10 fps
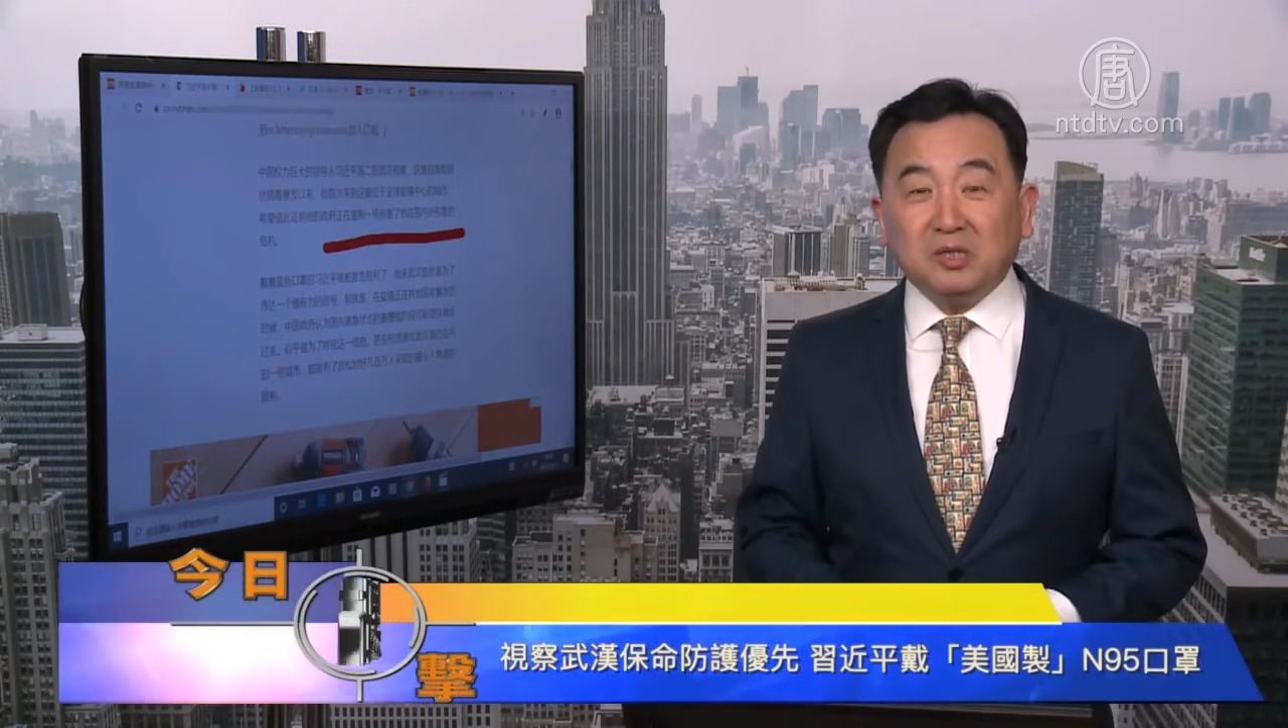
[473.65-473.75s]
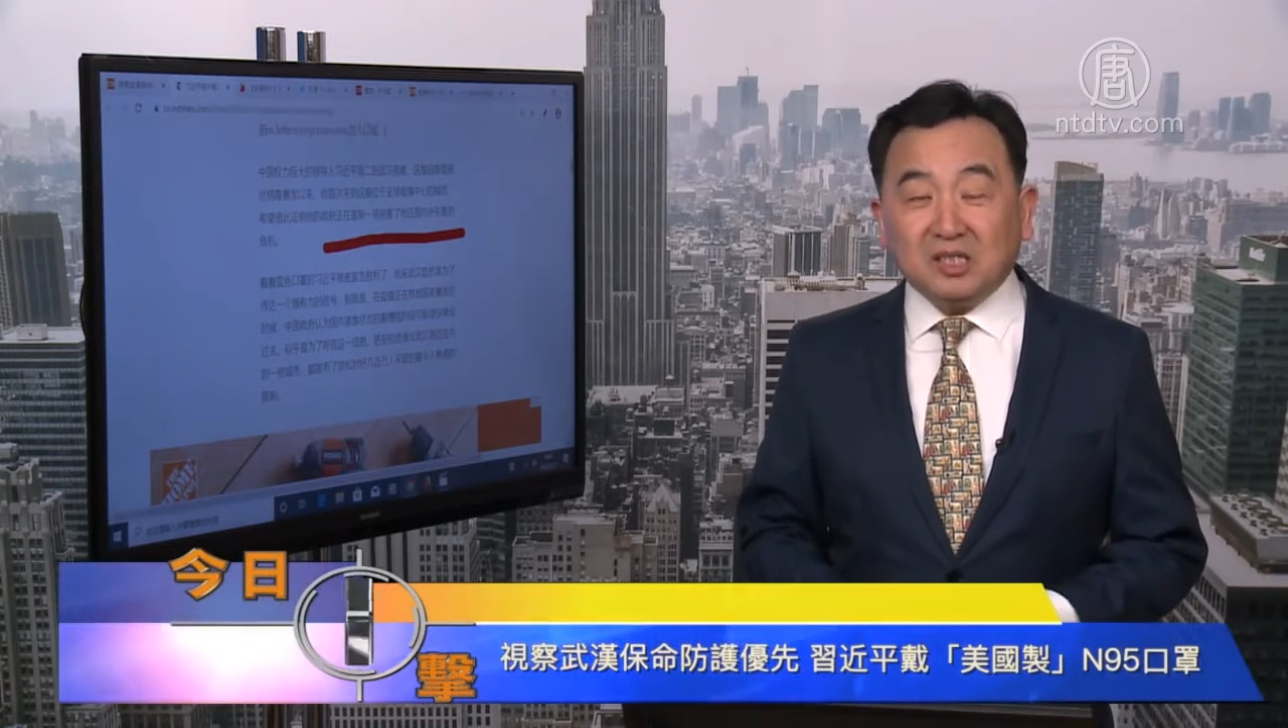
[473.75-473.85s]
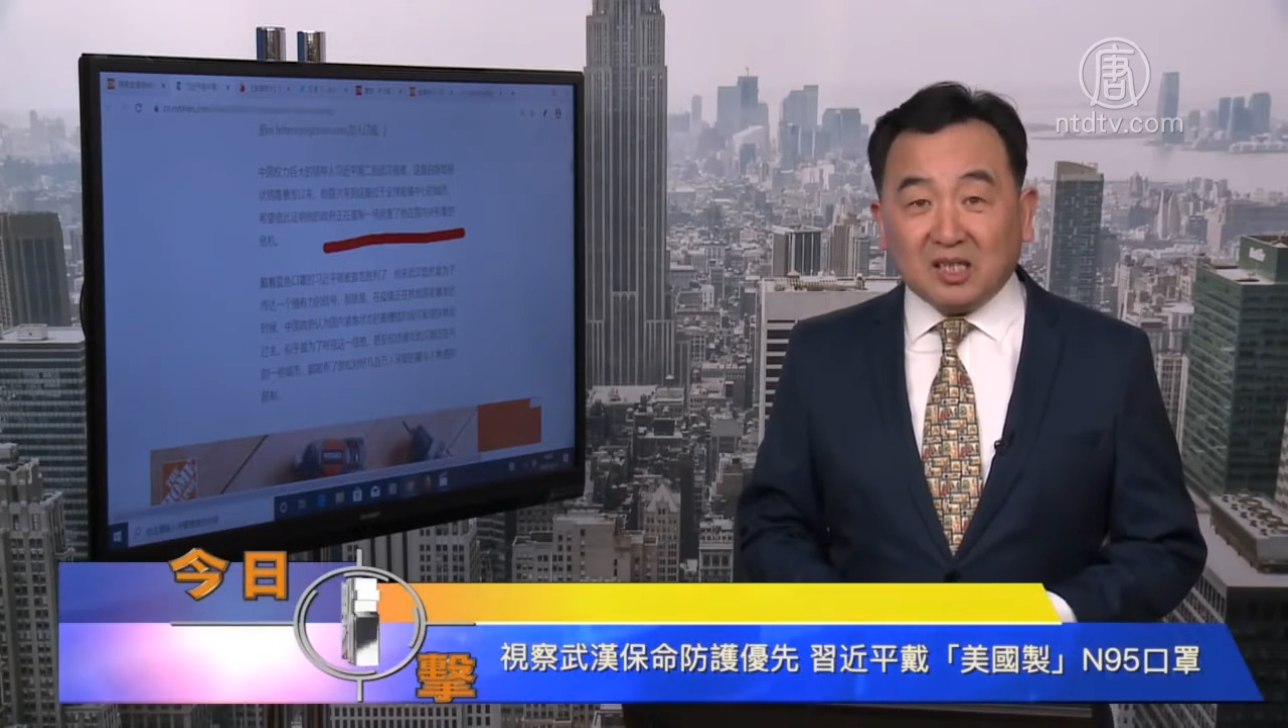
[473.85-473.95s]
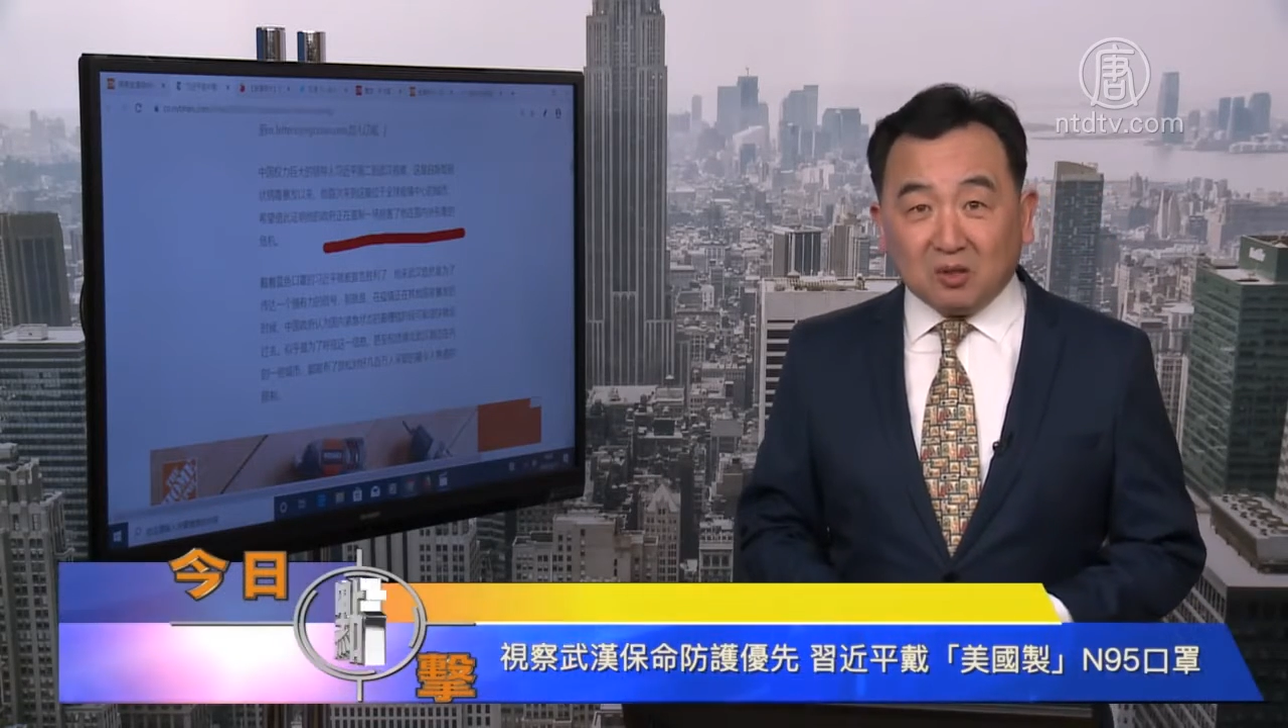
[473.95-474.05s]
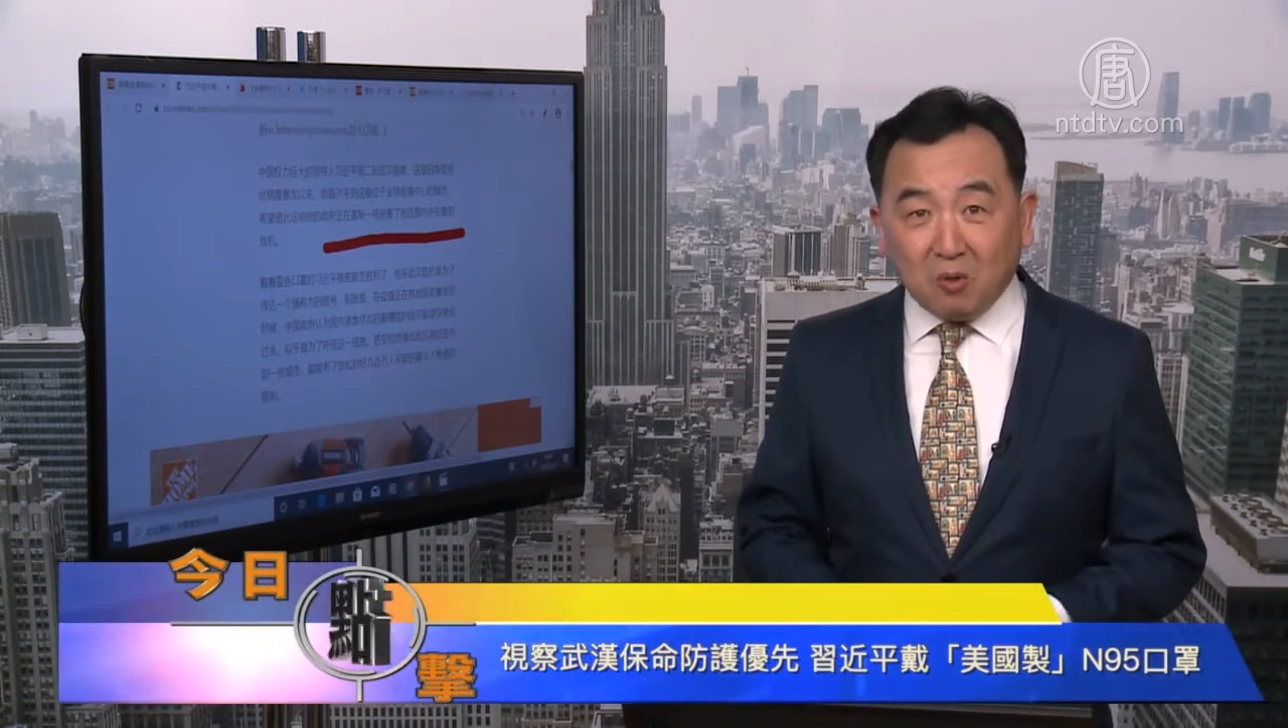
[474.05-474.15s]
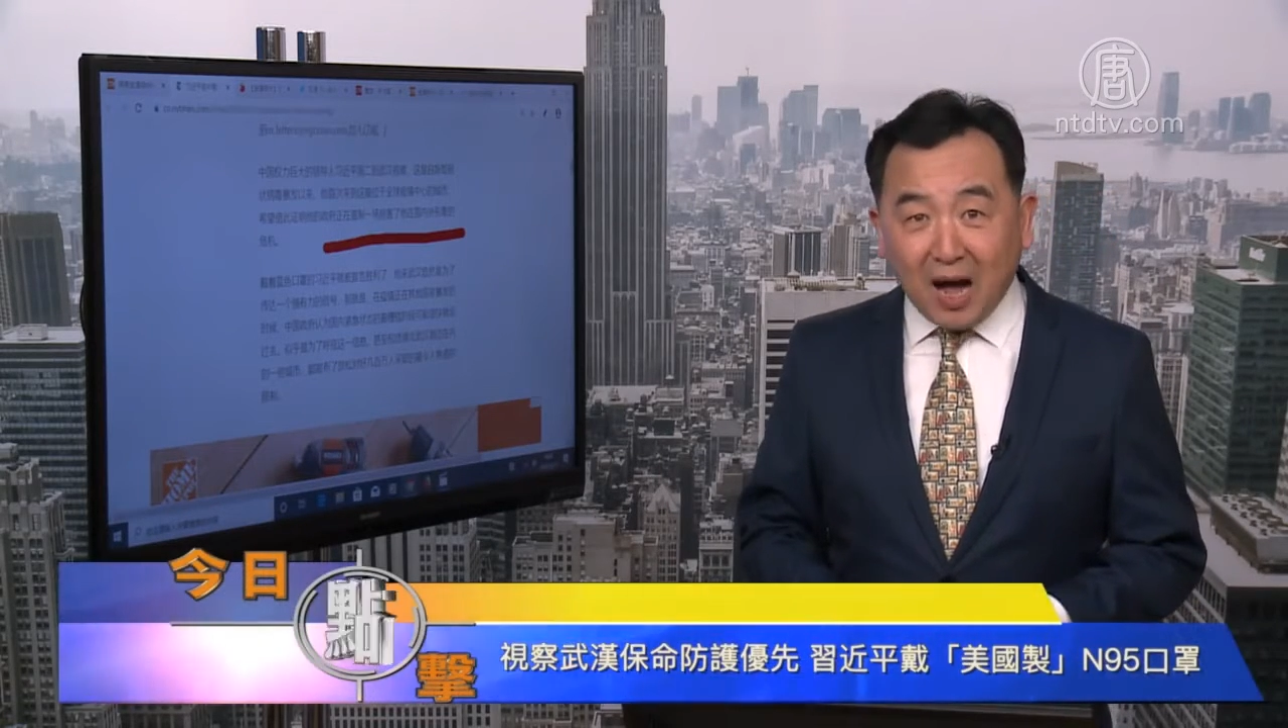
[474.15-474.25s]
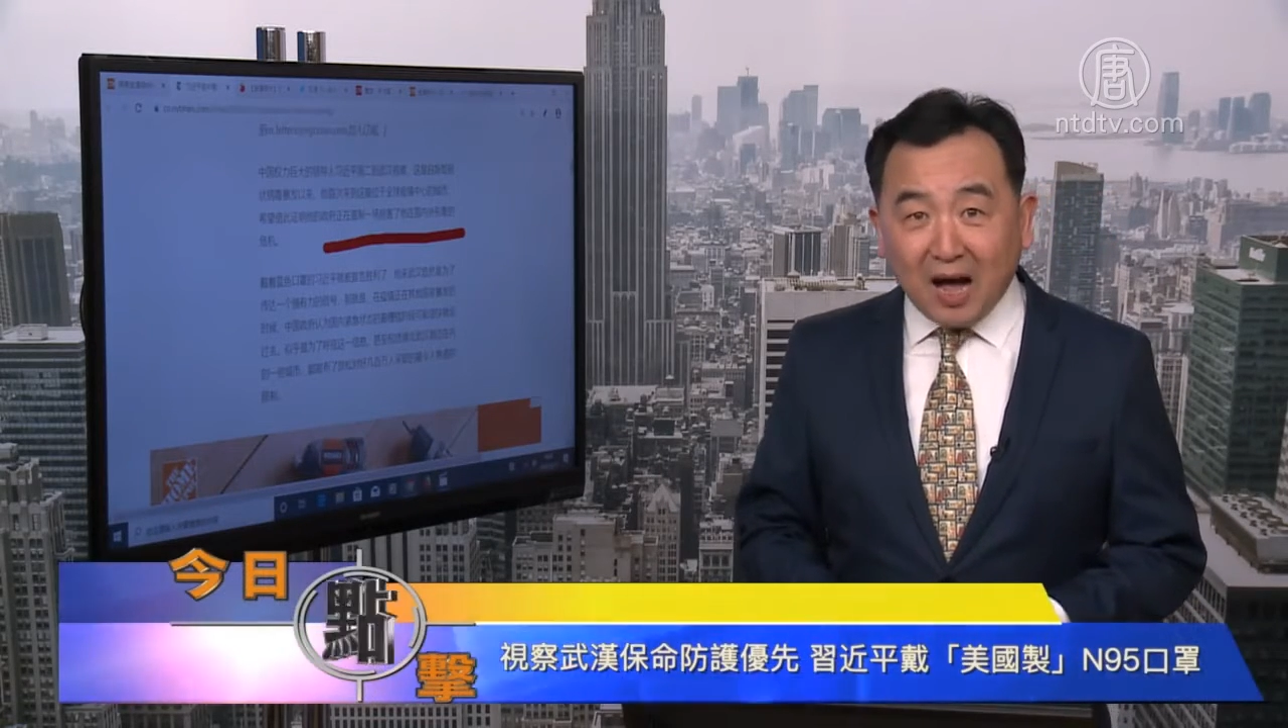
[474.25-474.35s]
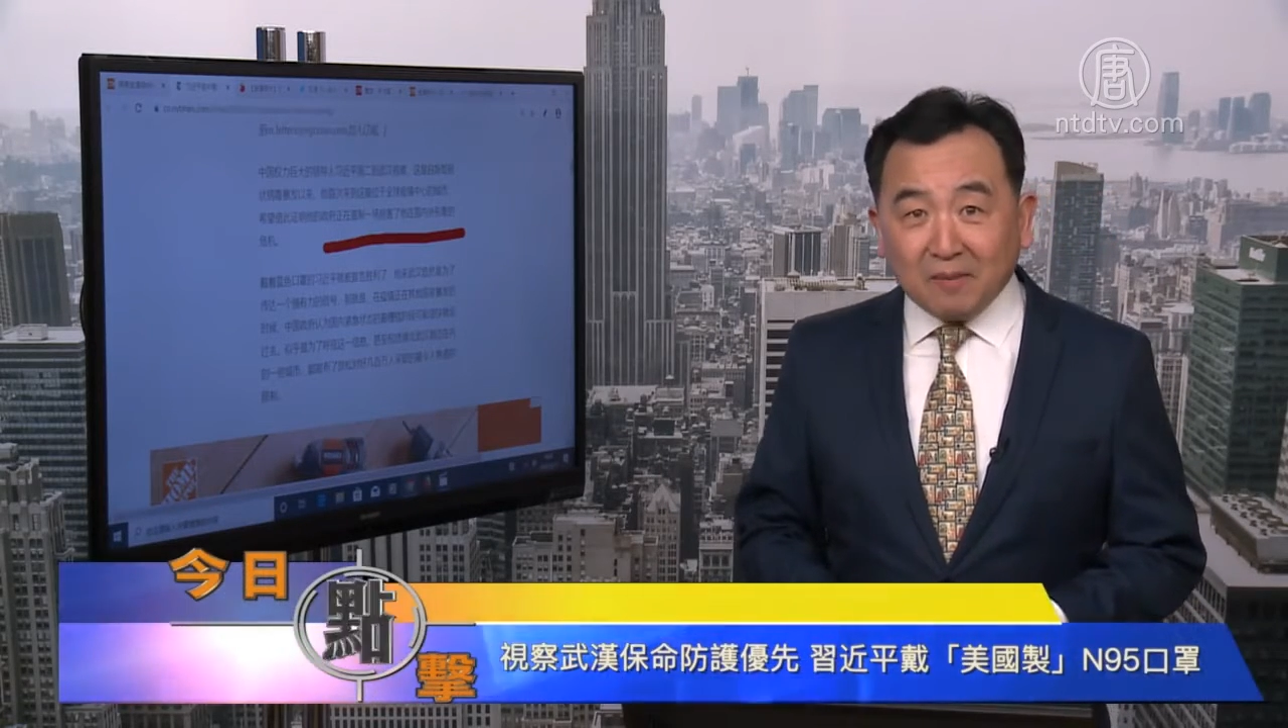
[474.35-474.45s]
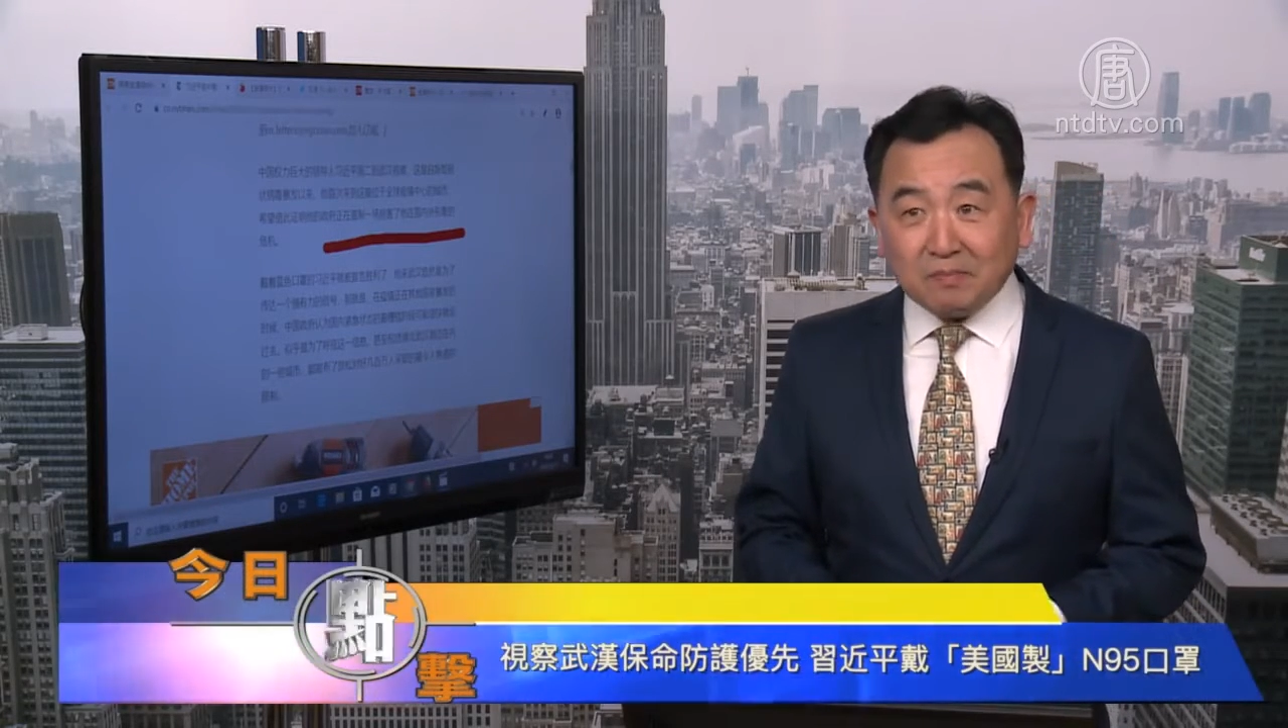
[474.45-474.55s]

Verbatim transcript: 一体化、